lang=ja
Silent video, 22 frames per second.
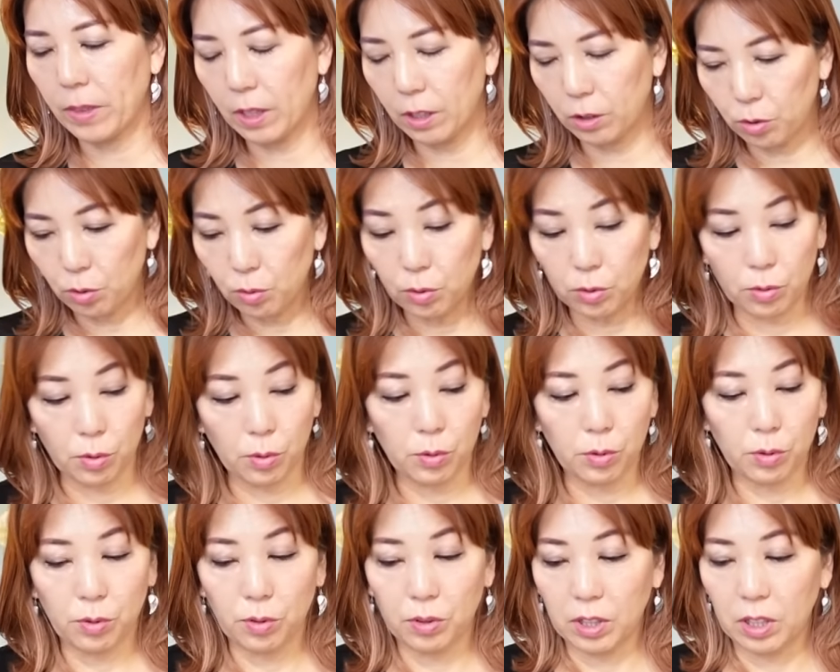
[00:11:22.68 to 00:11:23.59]
と
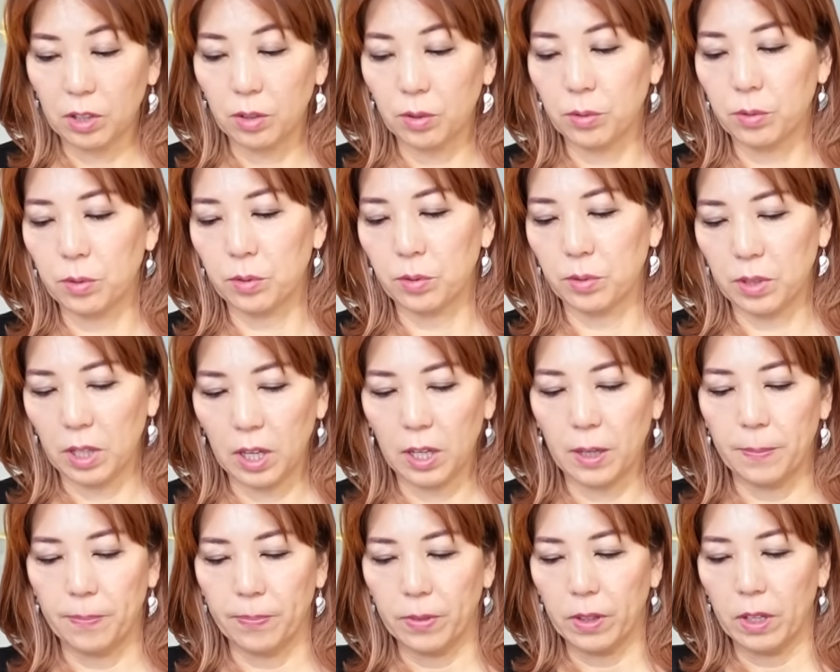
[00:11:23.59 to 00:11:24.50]
ソードの2ということ
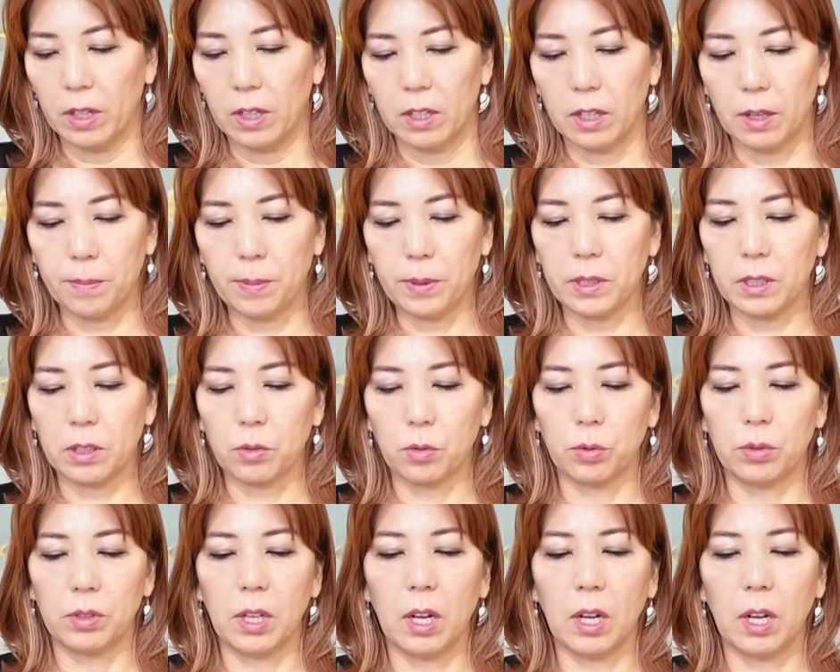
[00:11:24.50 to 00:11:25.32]
で、やっぱりこう